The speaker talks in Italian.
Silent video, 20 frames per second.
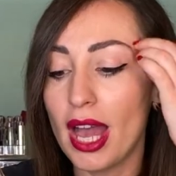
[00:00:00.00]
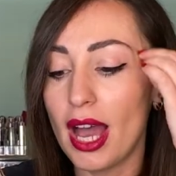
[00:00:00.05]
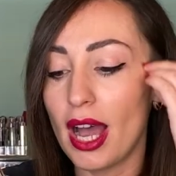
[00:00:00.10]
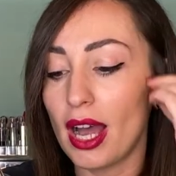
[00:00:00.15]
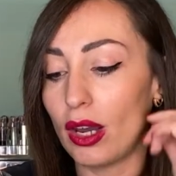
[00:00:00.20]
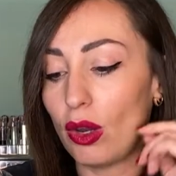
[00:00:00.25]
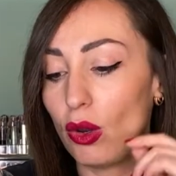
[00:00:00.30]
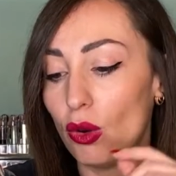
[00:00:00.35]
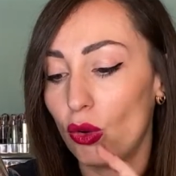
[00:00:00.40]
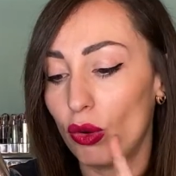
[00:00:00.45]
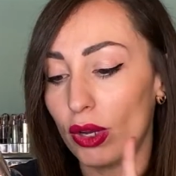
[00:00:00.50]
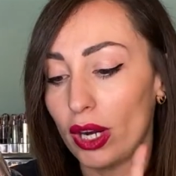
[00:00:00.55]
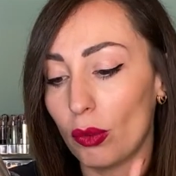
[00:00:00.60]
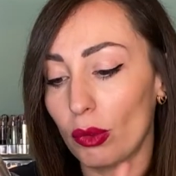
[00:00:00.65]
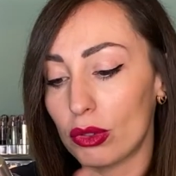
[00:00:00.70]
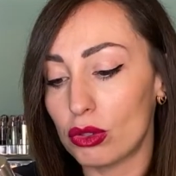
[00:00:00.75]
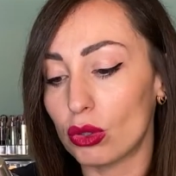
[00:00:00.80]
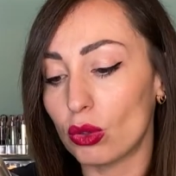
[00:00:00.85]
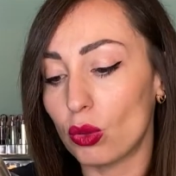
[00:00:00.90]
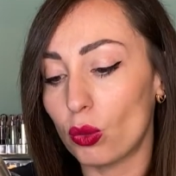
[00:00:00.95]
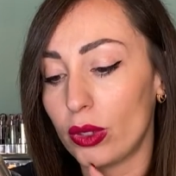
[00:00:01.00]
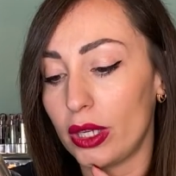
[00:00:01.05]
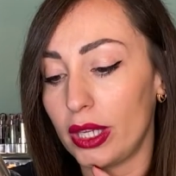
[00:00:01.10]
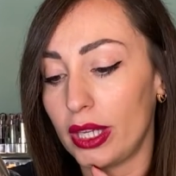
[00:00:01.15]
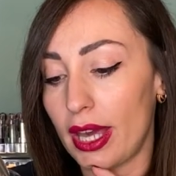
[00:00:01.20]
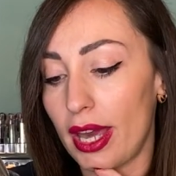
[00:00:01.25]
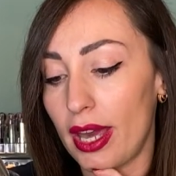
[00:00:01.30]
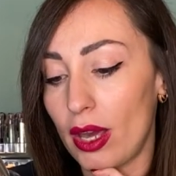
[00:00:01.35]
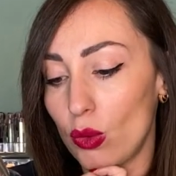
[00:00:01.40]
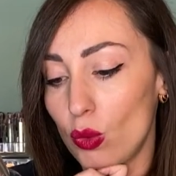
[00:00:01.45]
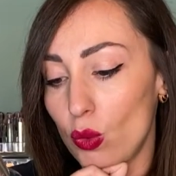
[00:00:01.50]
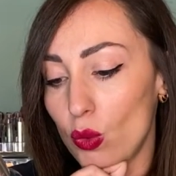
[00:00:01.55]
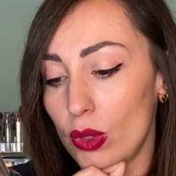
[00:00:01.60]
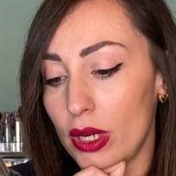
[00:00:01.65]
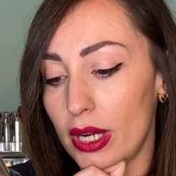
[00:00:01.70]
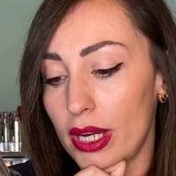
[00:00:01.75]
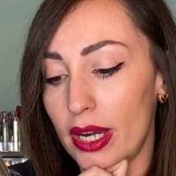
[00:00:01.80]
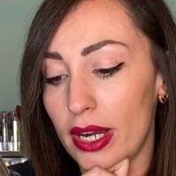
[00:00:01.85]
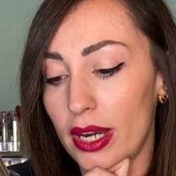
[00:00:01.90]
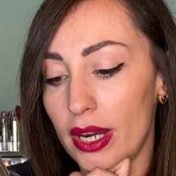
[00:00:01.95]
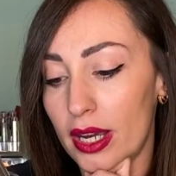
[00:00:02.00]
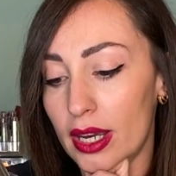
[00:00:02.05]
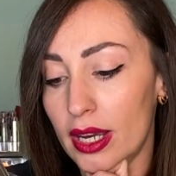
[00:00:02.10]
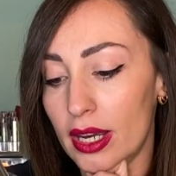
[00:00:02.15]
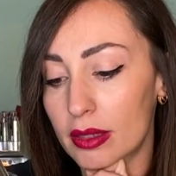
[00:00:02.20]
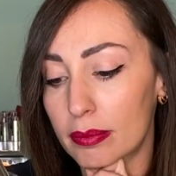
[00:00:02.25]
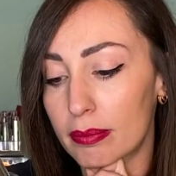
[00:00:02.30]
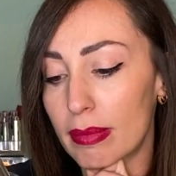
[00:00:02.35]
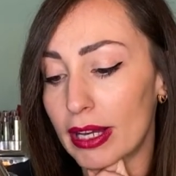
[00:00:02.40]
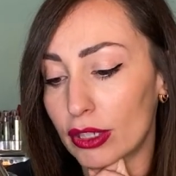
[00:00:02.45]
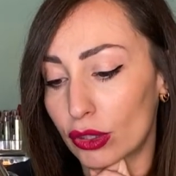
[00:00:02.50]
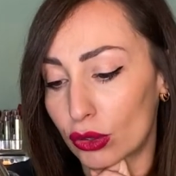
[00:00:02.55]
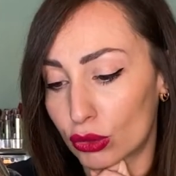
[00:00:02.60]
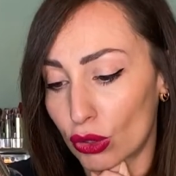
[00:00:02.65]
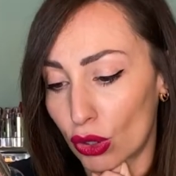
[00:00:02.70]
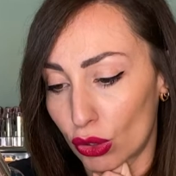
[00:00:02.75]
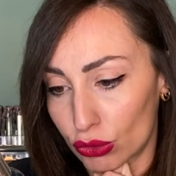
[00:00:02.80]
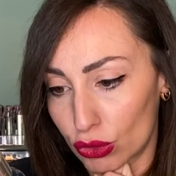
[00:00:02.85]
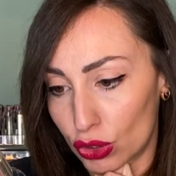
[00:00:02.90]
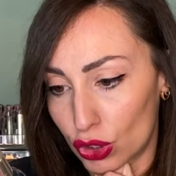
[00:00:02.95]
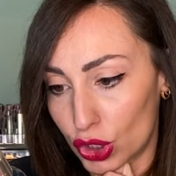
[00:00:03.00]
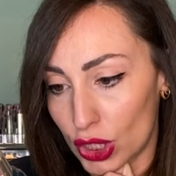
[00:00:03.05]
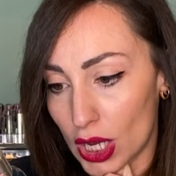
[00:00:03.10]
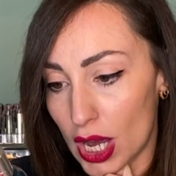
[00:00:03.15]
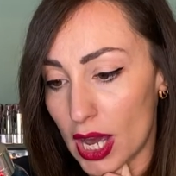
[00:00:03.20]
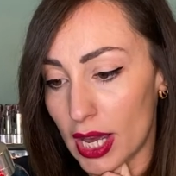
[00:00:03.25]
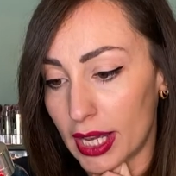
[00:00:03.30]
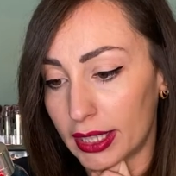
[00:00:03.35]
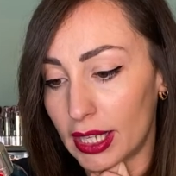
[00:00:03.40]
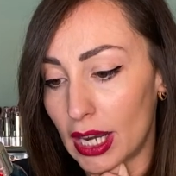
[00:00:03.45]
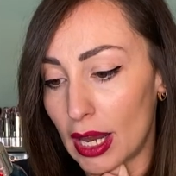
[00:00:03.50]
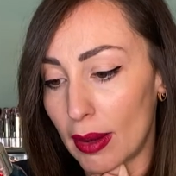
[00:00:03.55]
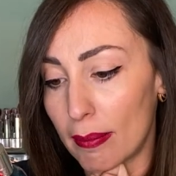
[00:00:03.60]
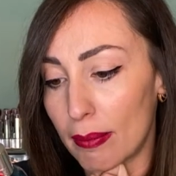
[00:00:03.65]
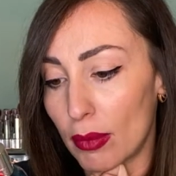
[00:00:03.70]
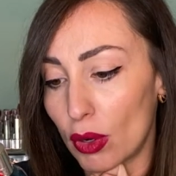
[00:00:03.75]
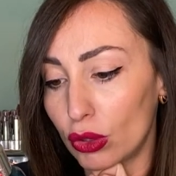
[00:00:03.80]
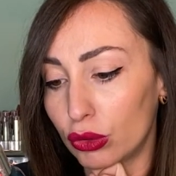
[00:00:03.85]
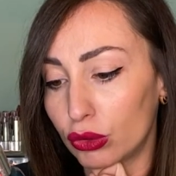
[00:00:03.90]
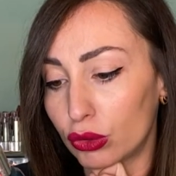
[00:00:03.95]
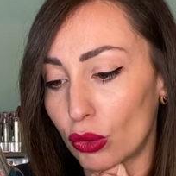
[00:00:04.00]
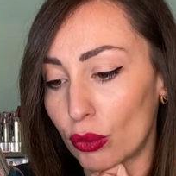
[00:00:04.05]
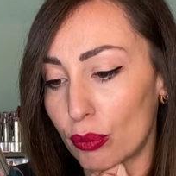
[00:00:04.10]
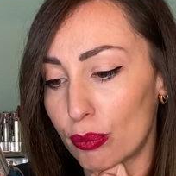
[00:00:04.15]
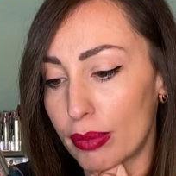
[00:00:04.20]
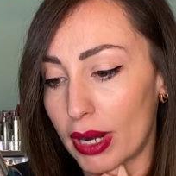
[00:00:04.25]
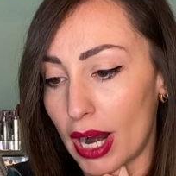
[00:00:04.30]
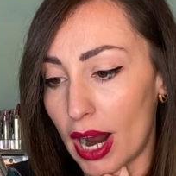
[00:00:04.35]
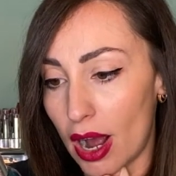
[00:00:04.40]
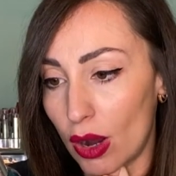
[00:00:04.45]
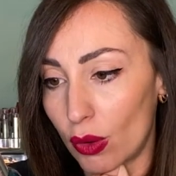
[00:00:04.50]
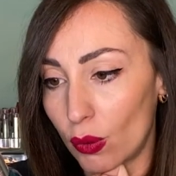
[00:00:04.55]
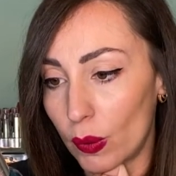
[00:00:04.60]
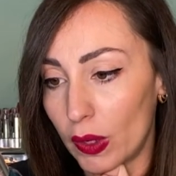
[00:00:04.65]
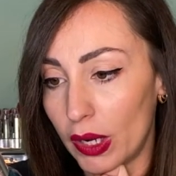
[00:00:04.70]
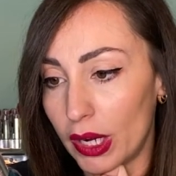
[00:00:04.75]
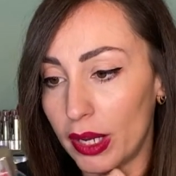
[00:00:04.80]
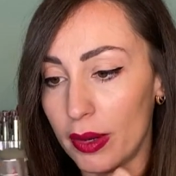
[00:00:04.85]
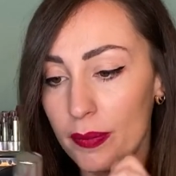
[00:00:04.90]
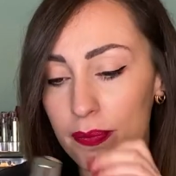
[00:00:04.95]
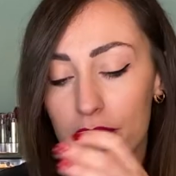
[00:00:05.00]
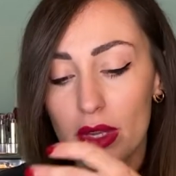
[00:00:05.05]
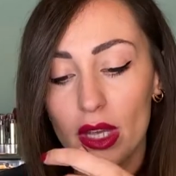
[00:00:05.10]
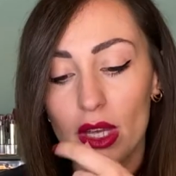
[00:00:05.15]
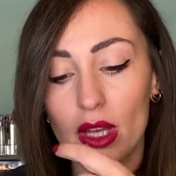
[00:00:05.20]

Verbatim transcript: Allora, questo qui è un bagno doccia, è della Molton Brown,